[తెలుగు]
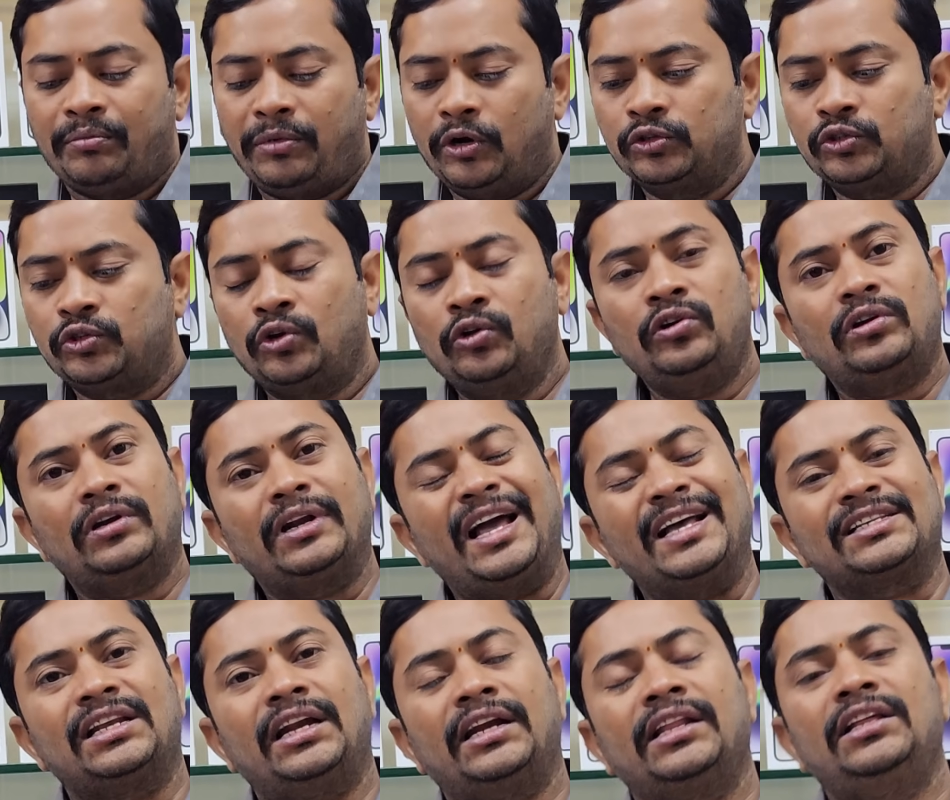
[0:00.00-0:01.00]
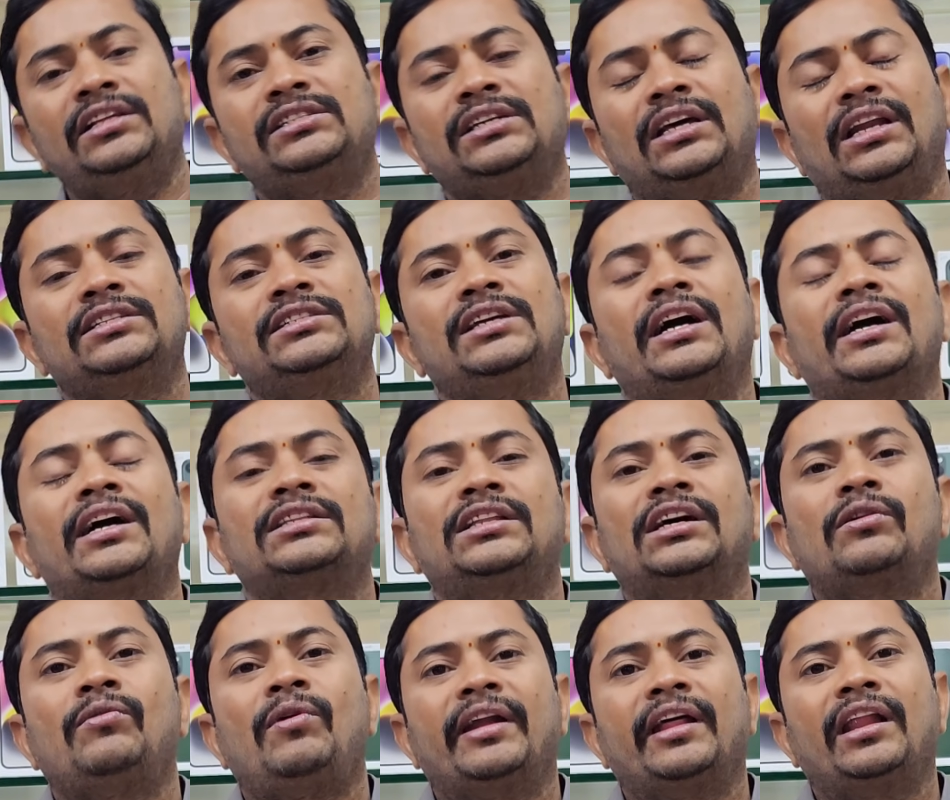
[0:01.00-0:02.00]
పౌచులు గ్లాసులు అనేది చాలా
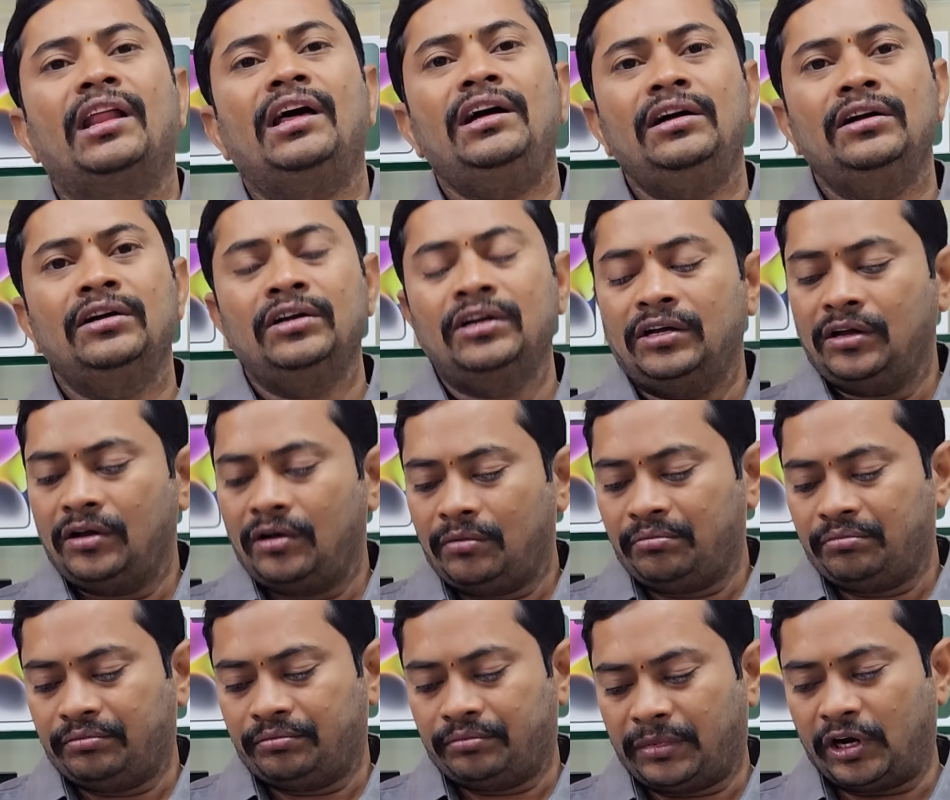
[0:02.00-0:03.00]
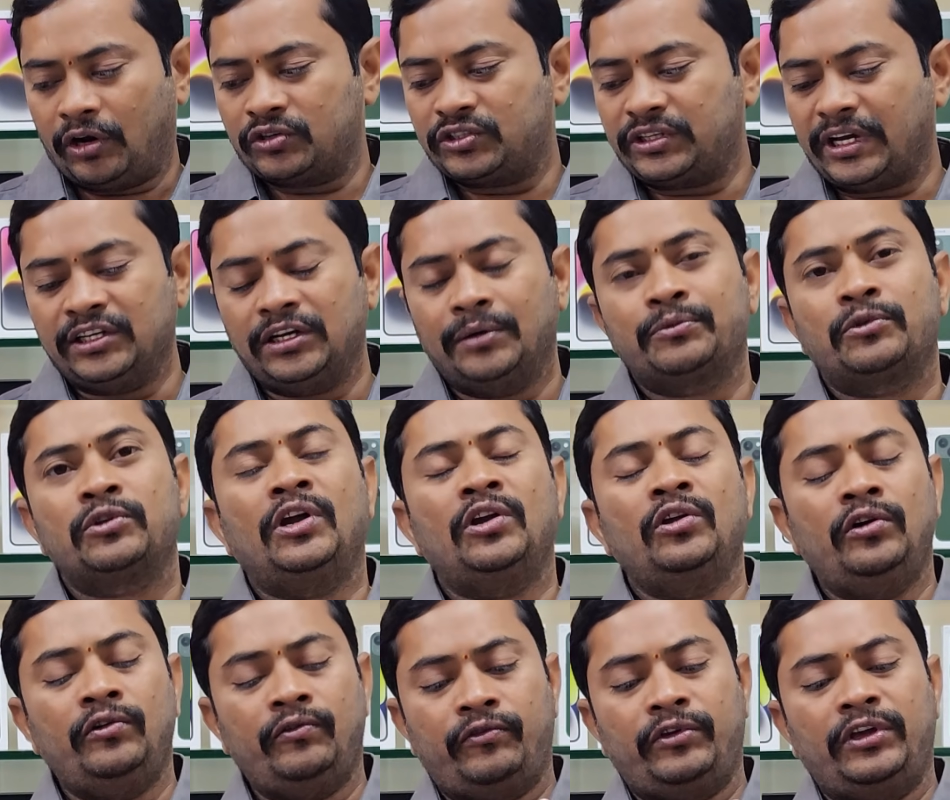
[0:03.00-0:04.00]
జాగ్రత్తగా వాడాలా మరొకసారి
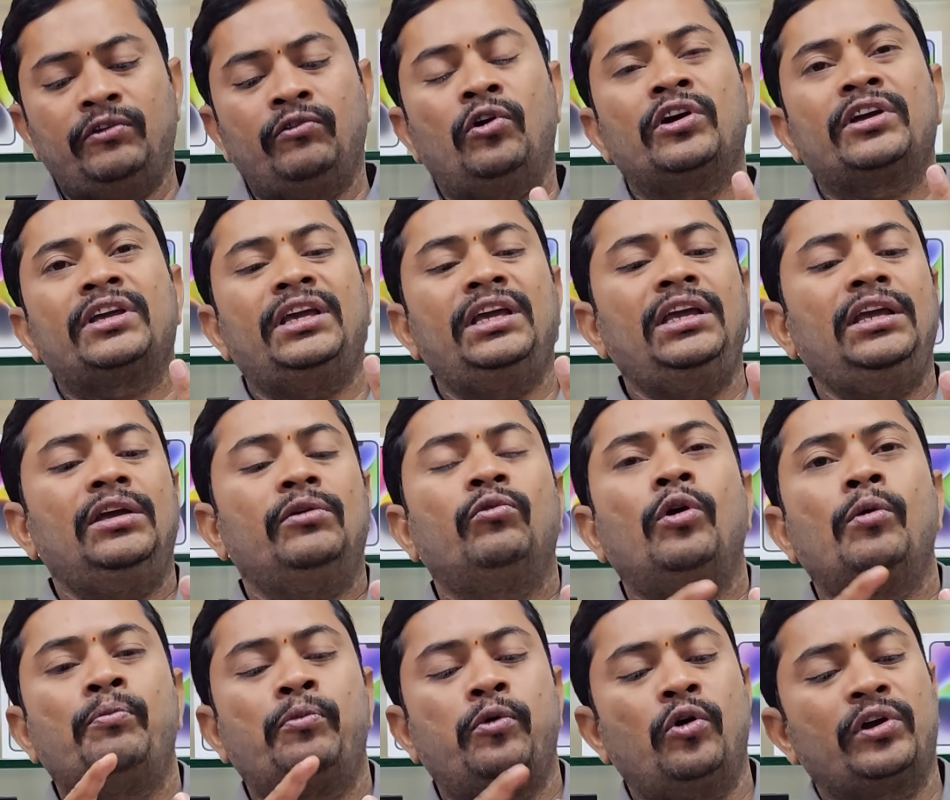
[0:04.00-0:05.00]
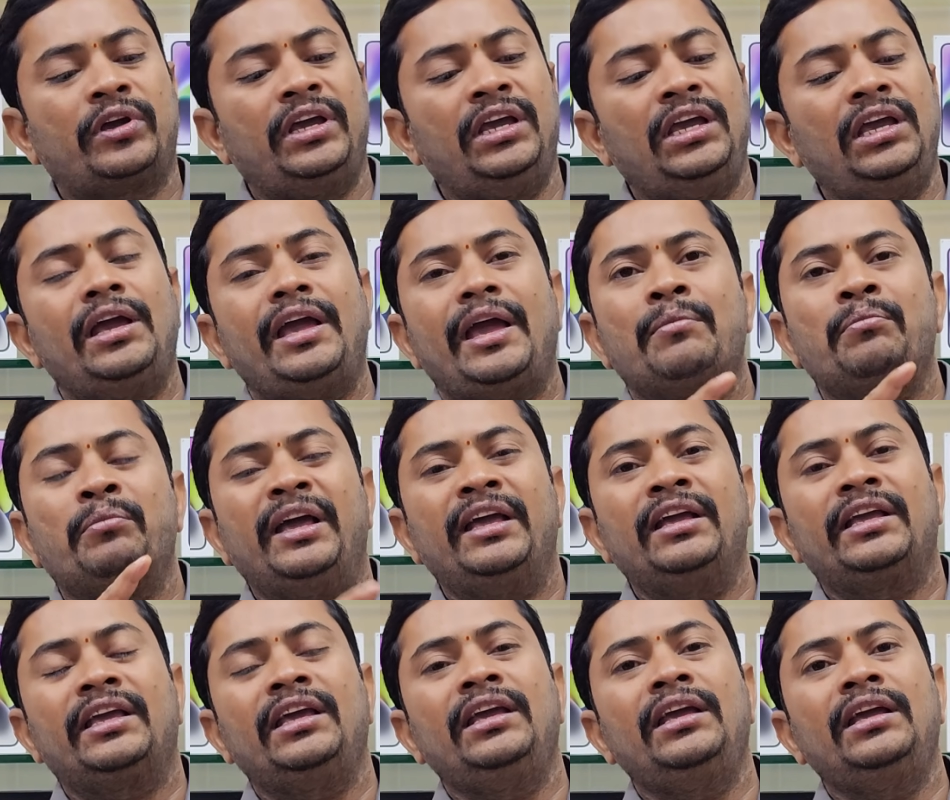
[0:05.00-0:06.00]
చెప్తున్నాను వివోకి ఒప్పోకి
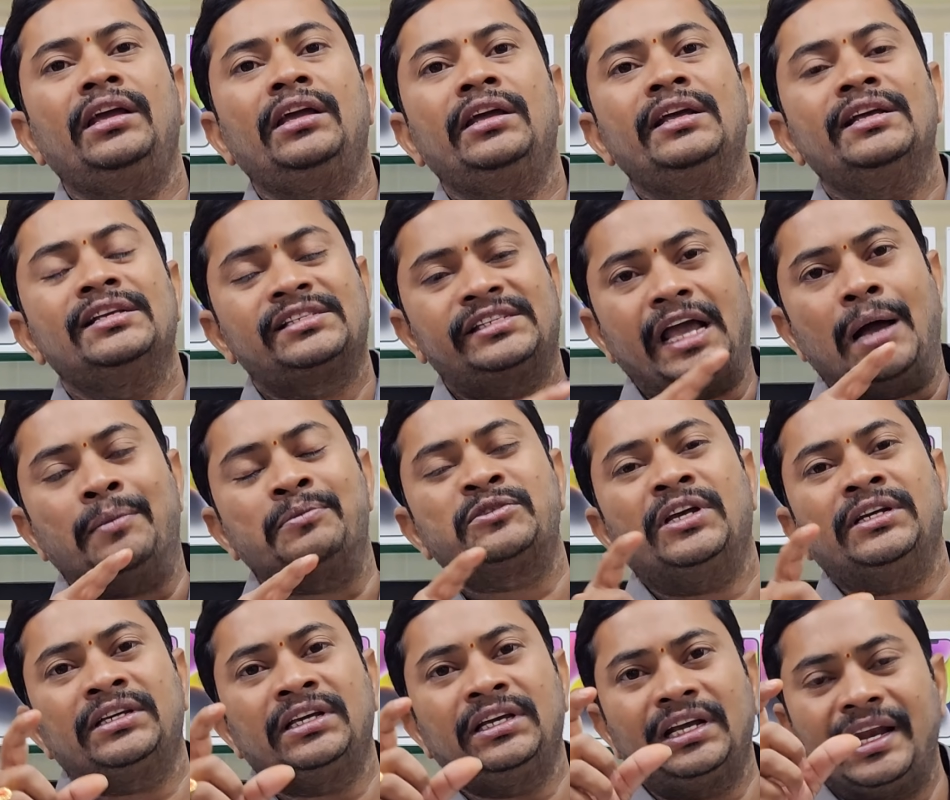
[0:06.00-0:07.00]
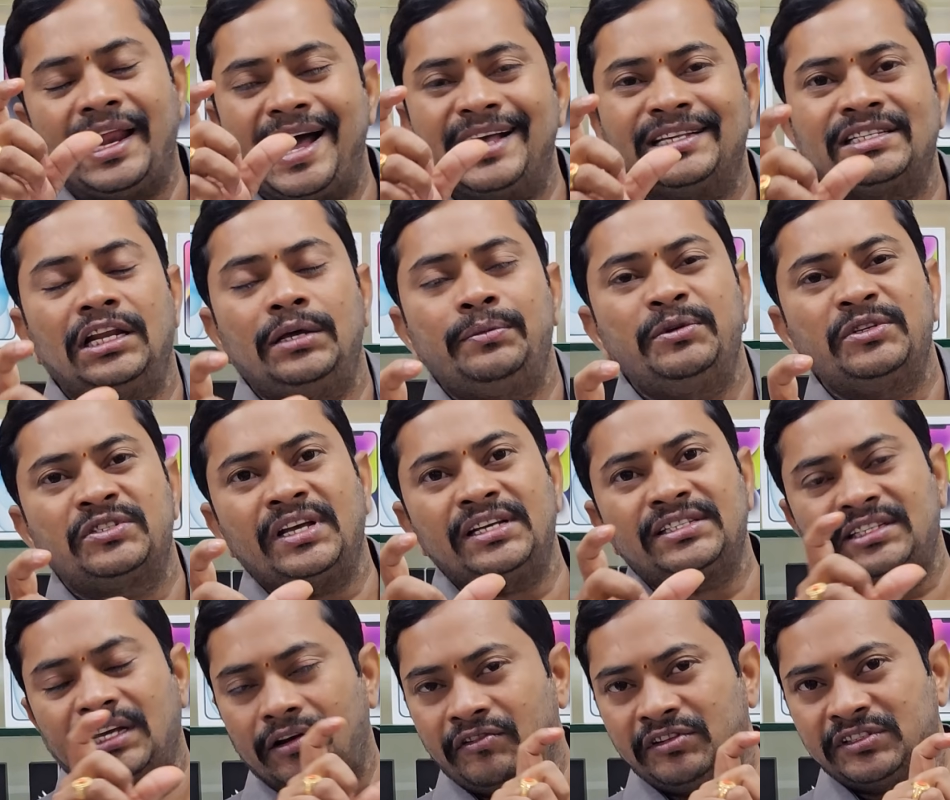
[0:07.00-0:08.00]
ఎంఐకి శాంసంగ్కి గ్లాస్ లేపిస్తే
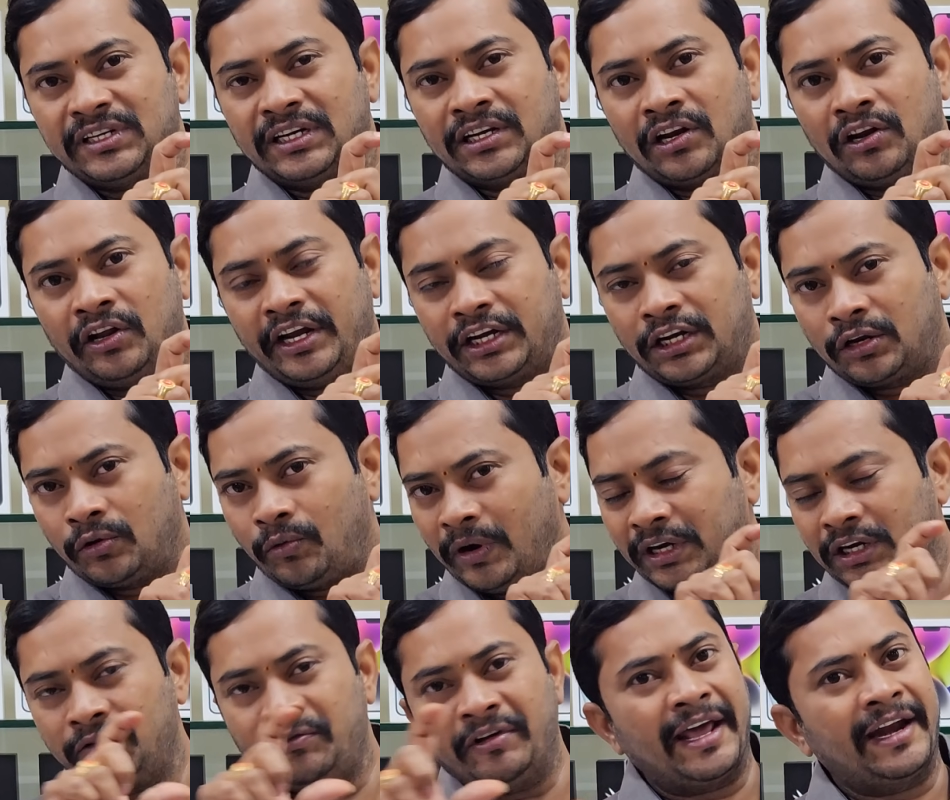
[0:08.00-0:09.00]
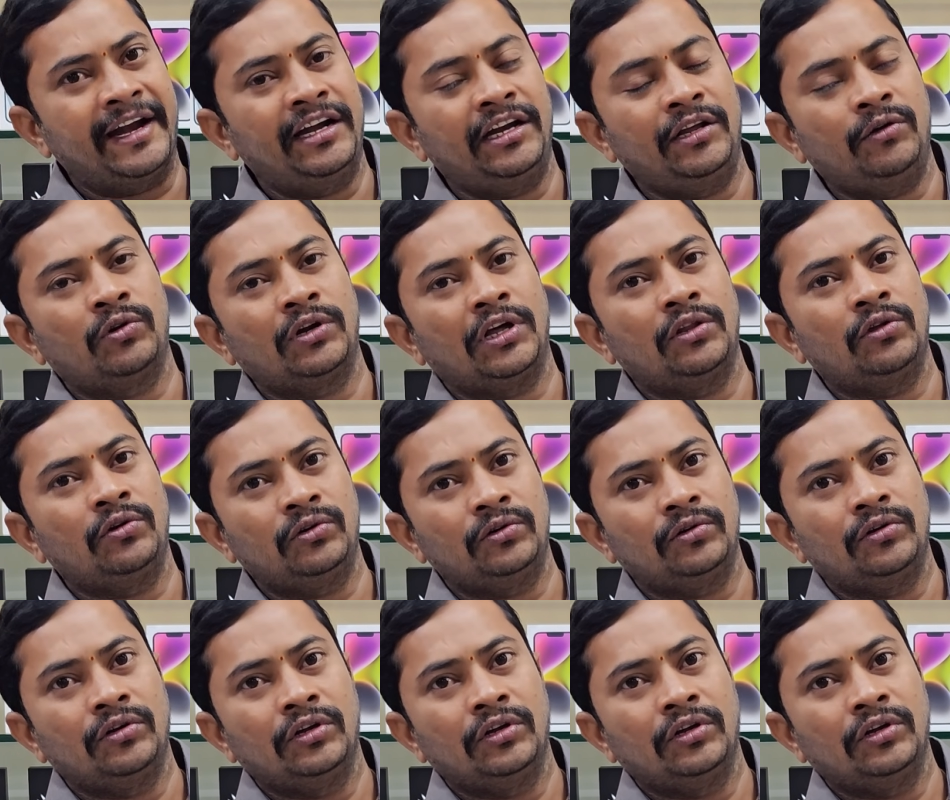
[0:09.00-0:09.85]
సర్వీస్ సెంటర్లో ఎటువంటి వ్యారంటీ ఉండదు